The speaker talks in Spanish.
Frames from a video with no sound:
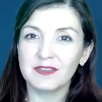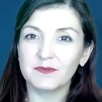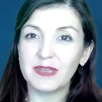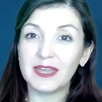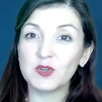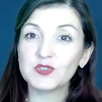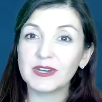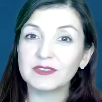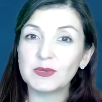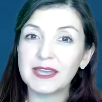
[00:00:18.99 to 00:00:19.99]
Véanos
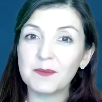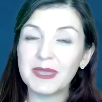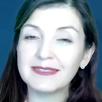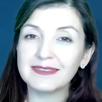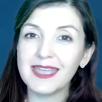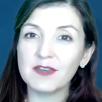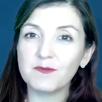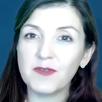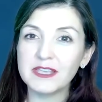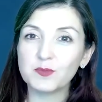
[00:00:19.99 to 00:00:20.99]
gratuitamente
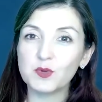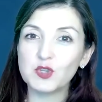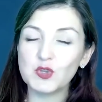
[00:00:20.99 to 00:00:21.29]
en Facebook,